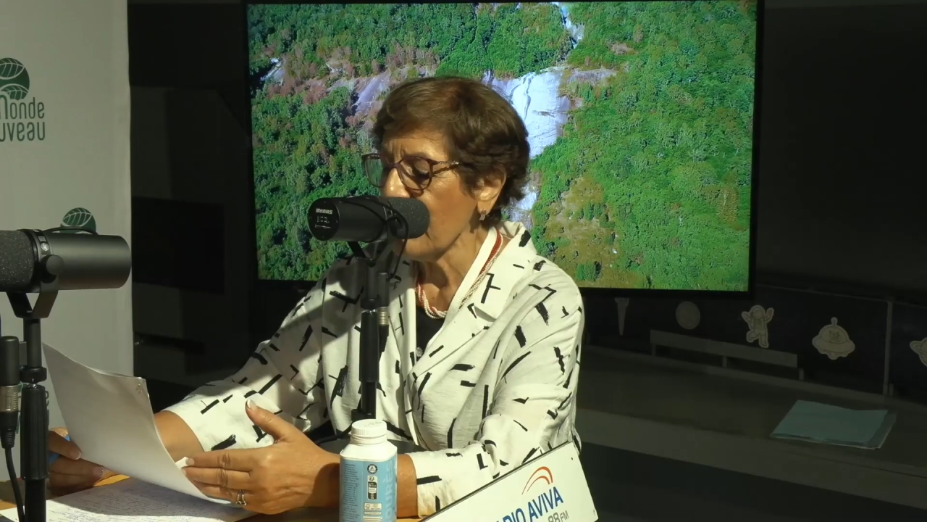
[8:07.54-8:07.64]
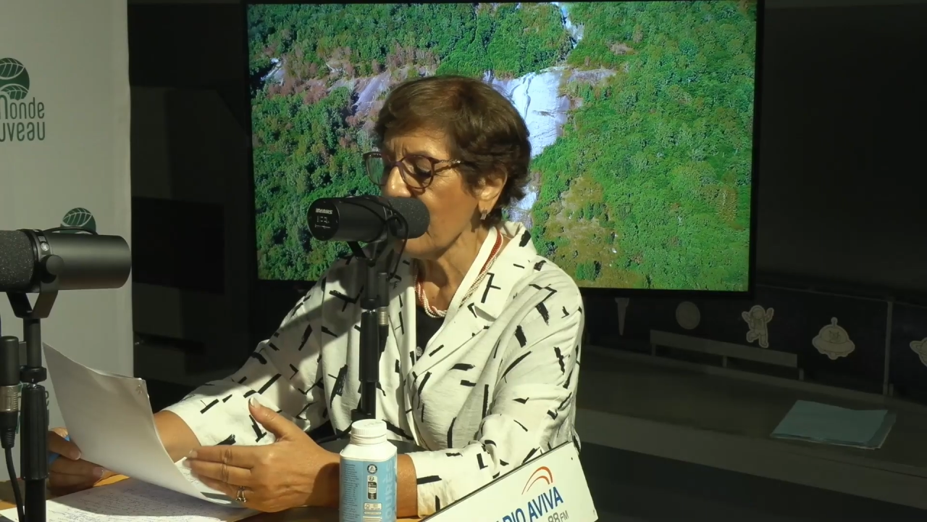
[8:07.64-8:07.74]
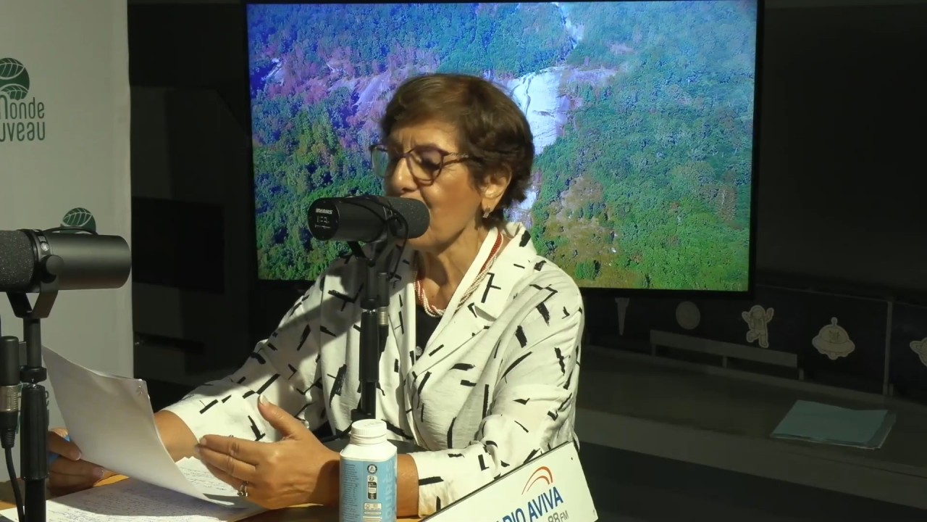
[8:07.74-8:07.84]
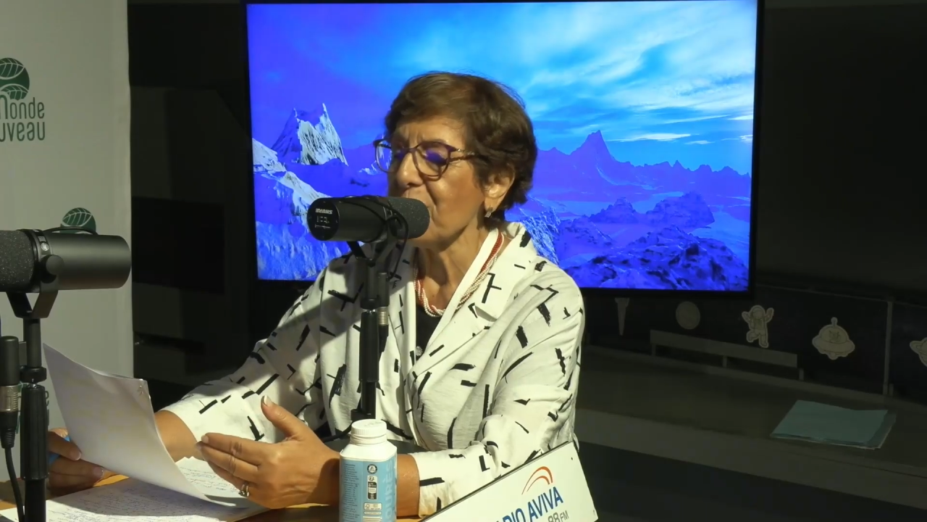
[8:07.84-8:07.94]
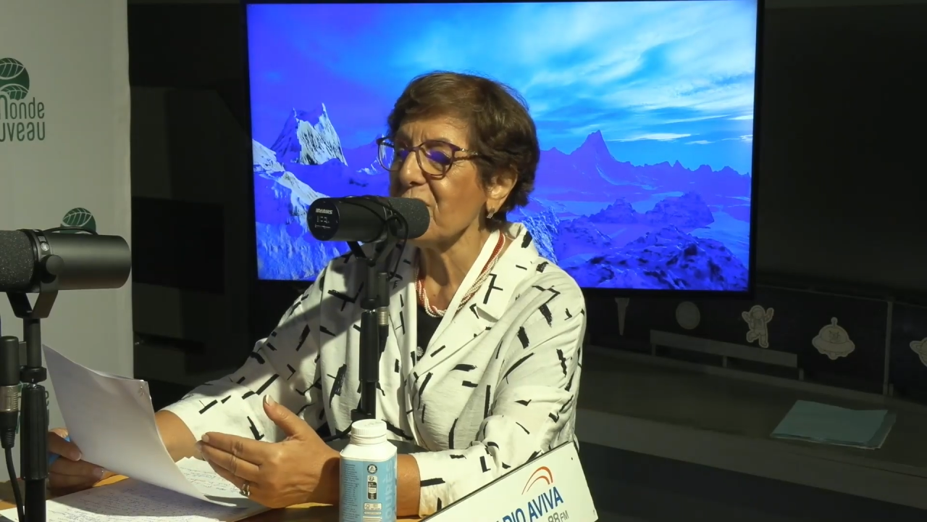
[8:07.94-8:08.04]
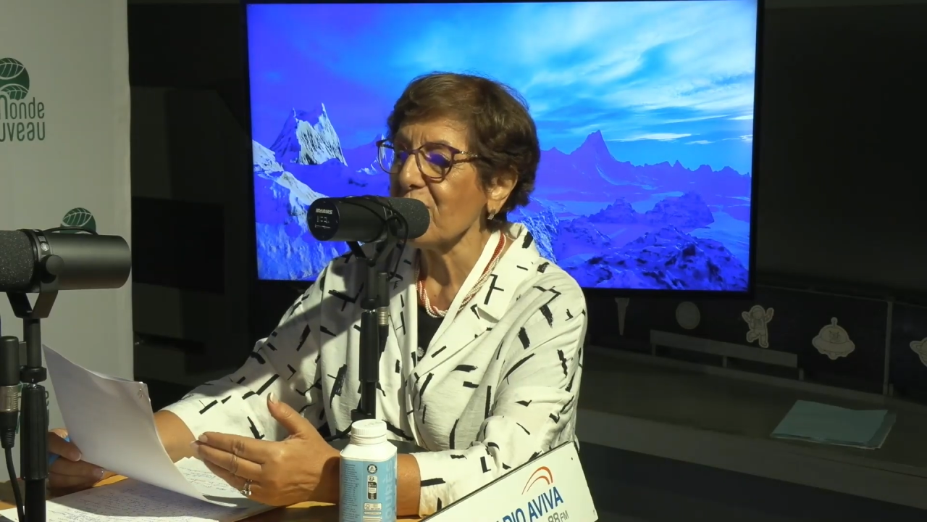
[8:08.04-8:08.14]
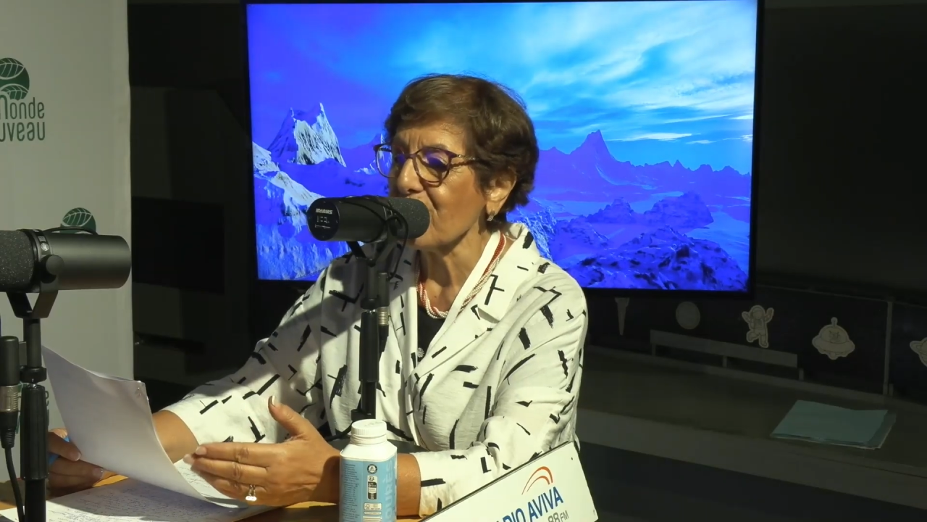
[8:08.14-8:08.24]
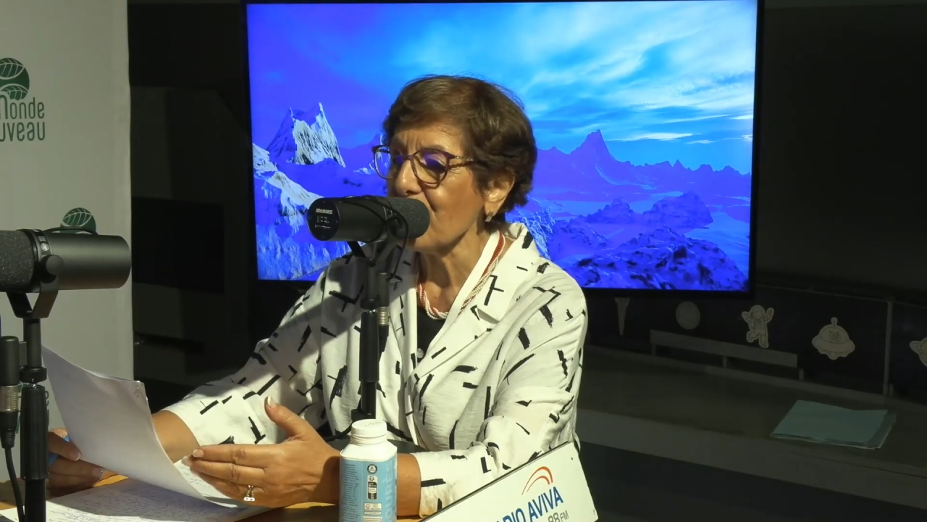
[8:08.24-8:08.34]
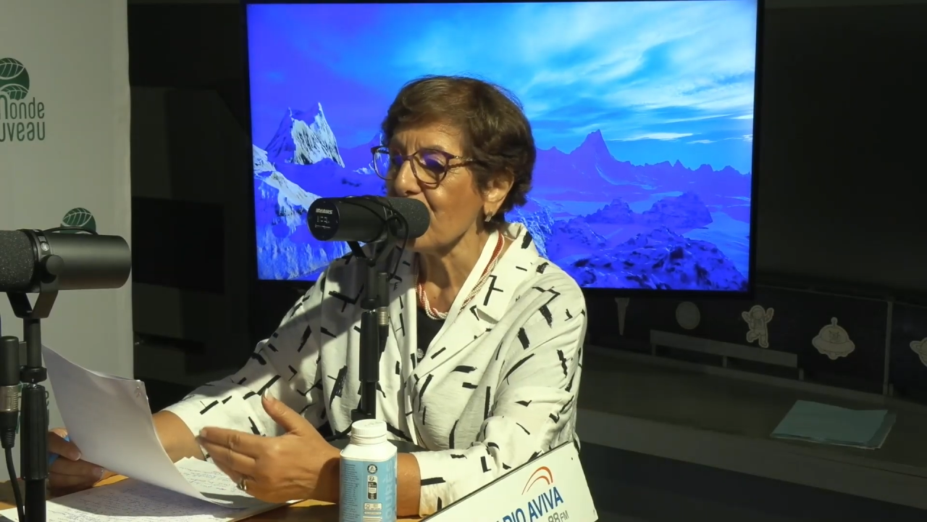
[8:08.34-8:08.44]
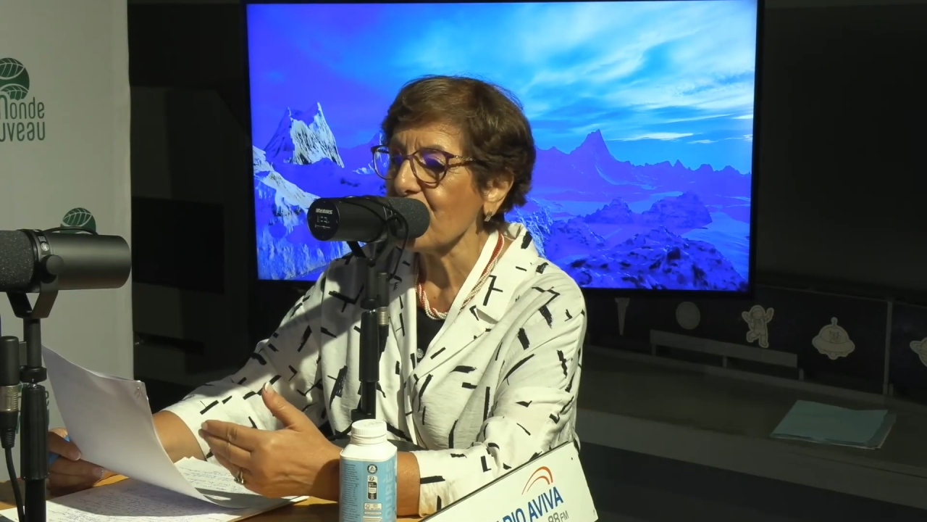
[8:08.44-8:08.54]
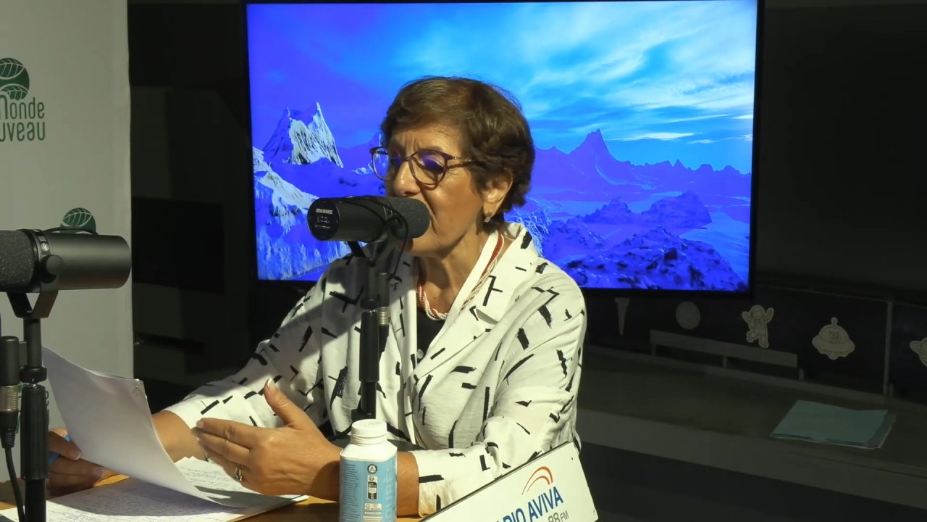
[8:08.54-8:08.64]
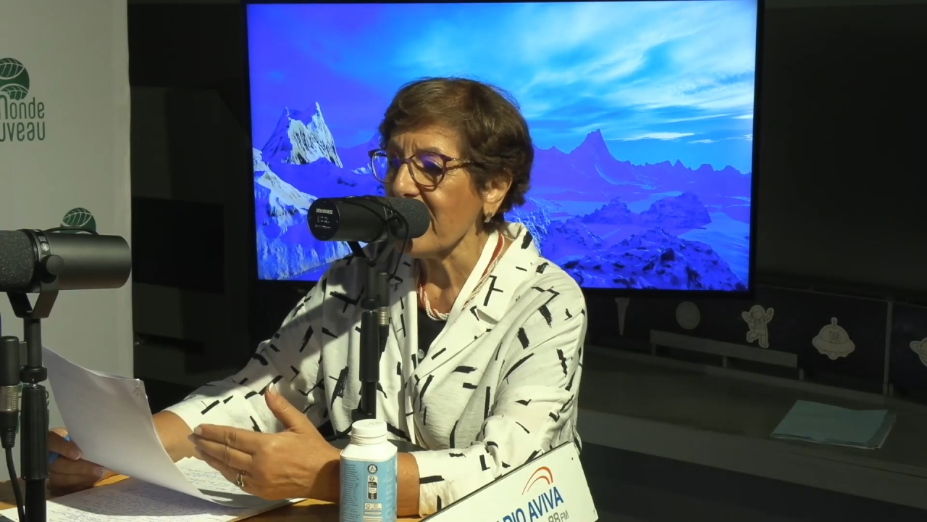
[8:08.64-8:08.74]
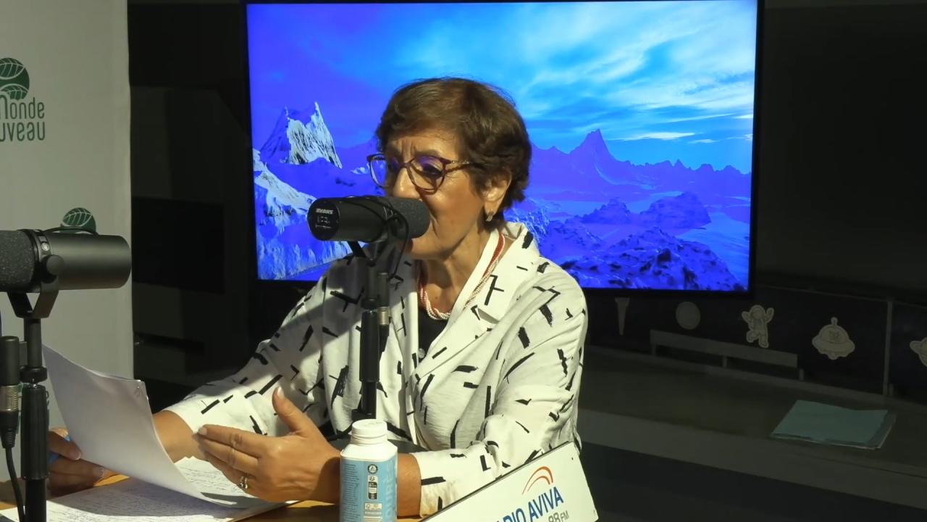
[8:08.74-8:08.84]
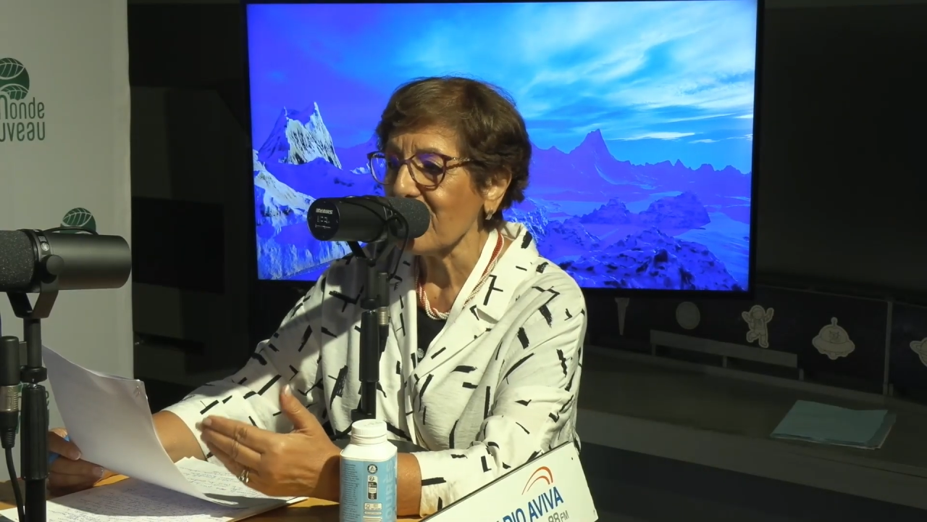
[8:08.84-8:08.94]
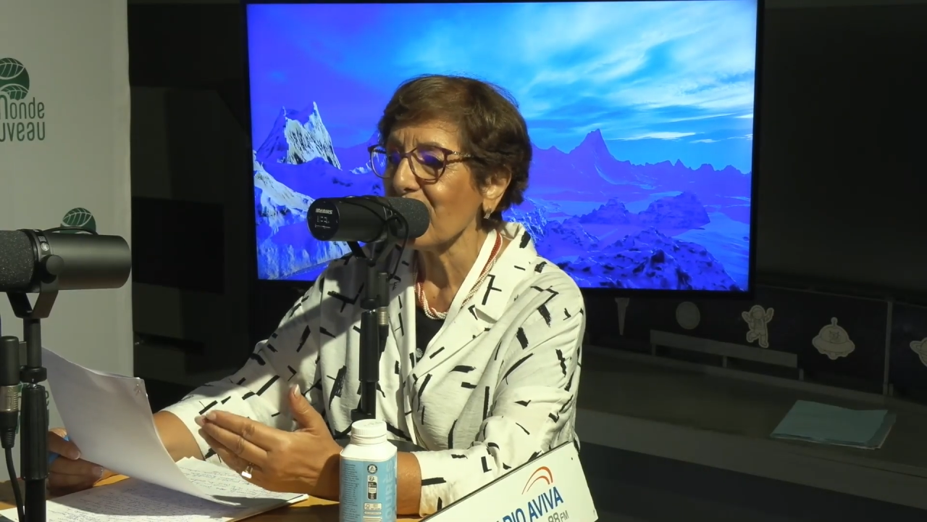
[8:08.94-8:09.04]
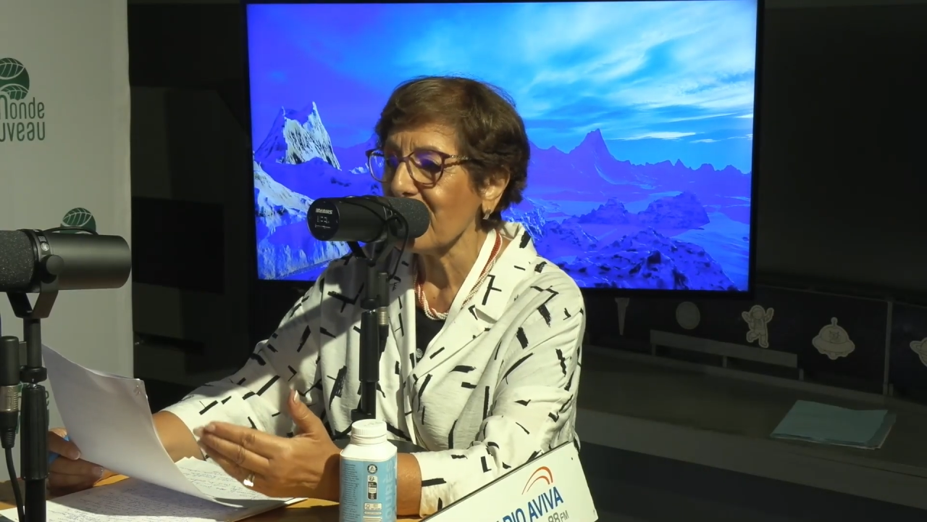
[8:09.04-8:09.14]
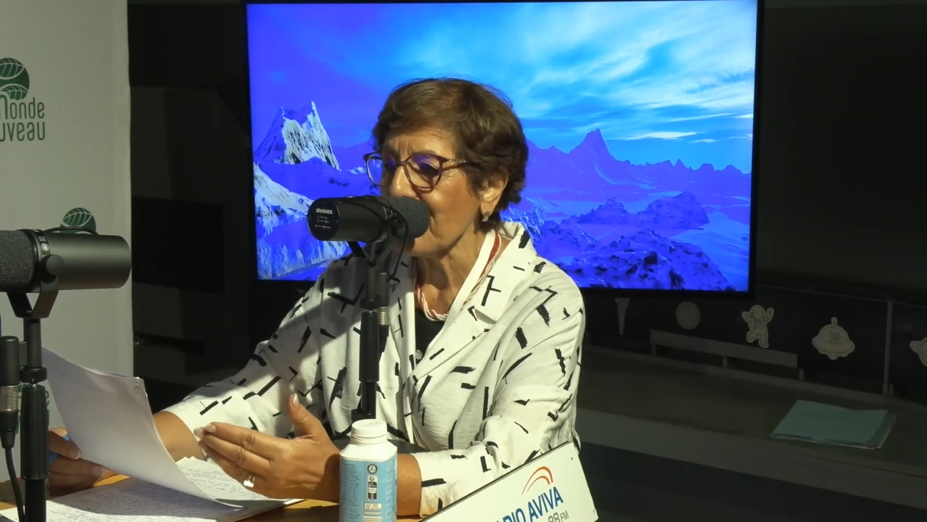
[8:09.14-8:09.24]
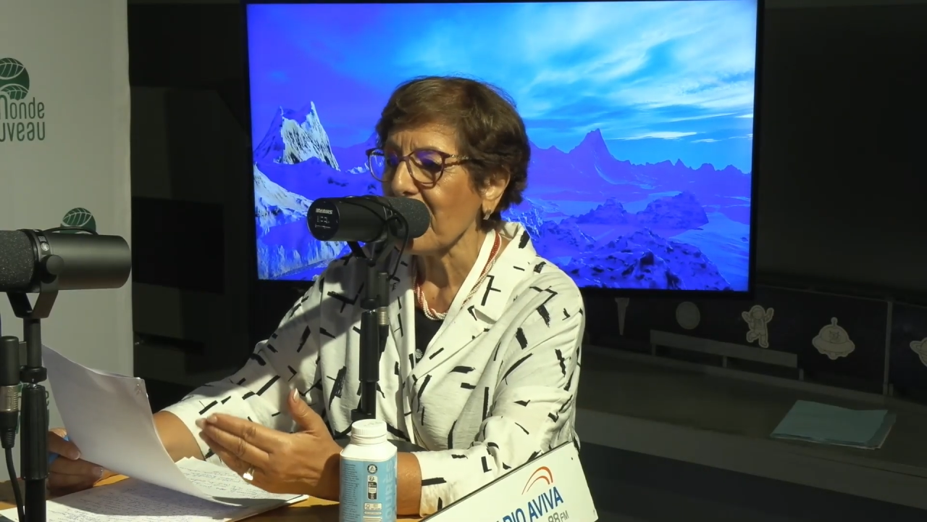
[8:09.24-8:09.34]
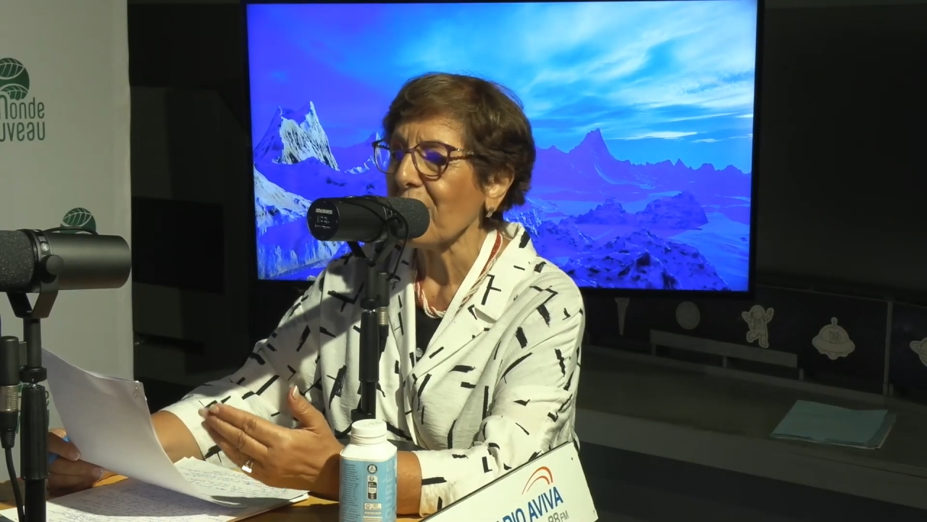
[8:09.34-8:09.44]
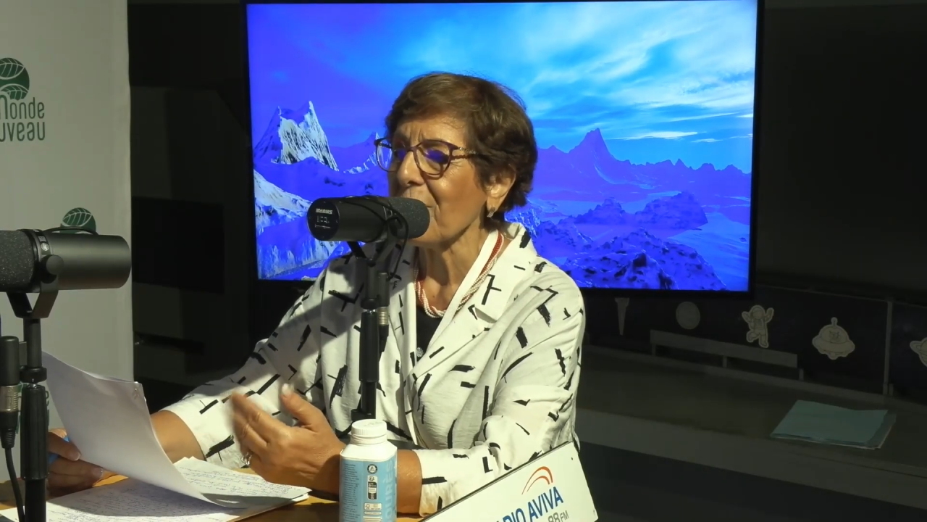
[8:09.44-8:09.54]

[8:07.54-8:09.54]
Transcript: les commissions du GIEC notamment.